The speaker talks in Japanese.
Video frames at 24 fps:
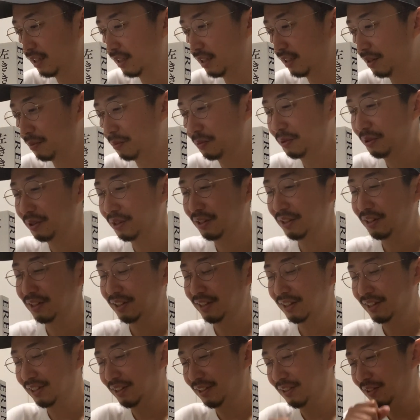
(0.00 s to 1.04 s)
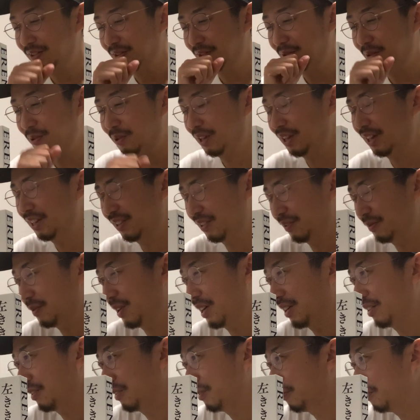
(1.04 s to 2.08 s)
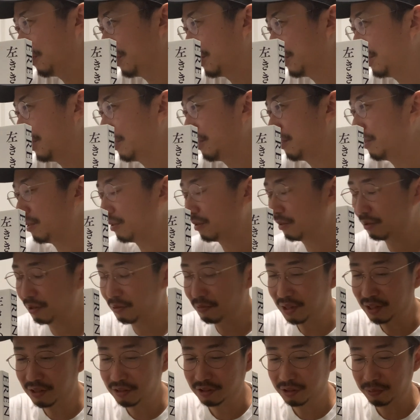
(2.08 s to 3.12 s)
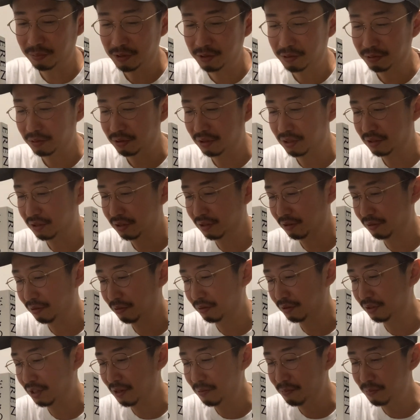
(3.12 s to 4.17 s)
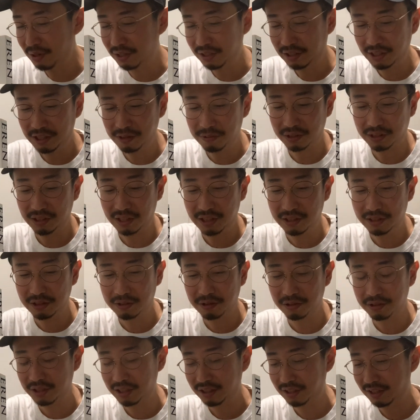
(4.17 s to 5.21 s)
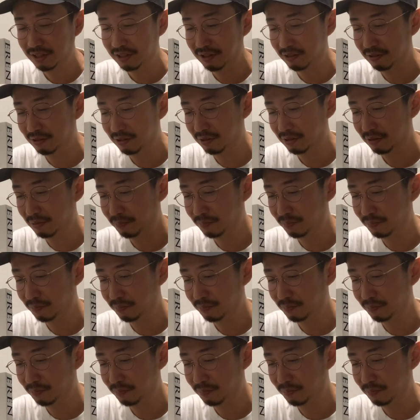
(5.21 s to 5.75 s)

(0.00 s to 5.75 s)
でも、これ、まあ別に言わなくてもいいことなんですけど、ナンバーナインは電子書籍